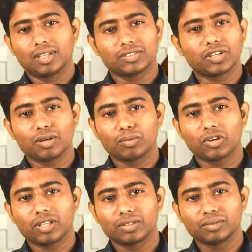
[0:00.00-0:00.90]
আসসালামু
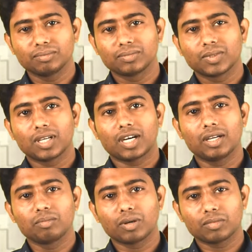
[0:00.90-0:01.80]
আলাইকুম
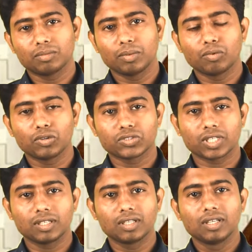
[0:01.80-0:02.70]
আমি মোহাম্মদ বিপুল
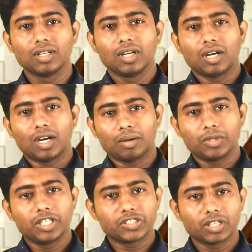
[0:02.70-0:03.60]
হোসাইন
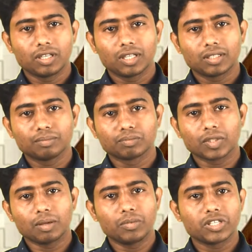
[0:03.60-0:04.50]
আমি রিসেন্টলি
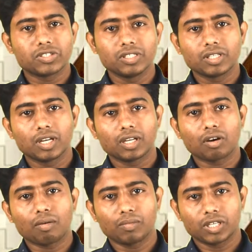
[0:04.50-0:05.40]
বিএসসি ইঞ্জিনিয়ারিং
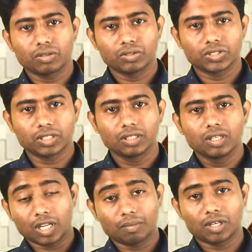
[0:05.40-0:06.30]
কমপ্লিট করেছি
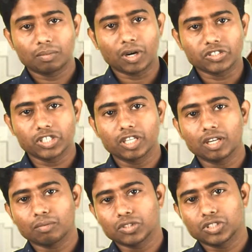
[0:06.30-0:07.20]
আমার ভার্সিটির
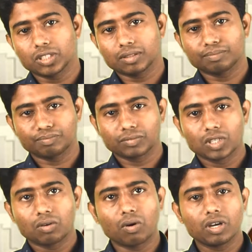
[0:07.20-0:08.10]
নাম হচ্ছে
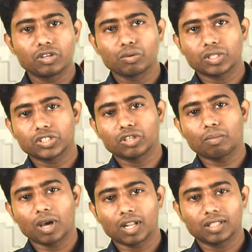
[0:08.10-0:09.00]
ওয়ার্ল্ড ইউনিভার্সিটি
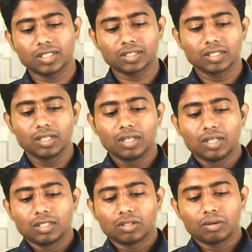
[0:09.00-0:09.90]
অফ বাংলাদেশ
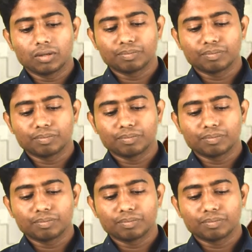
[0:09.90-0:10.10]
তো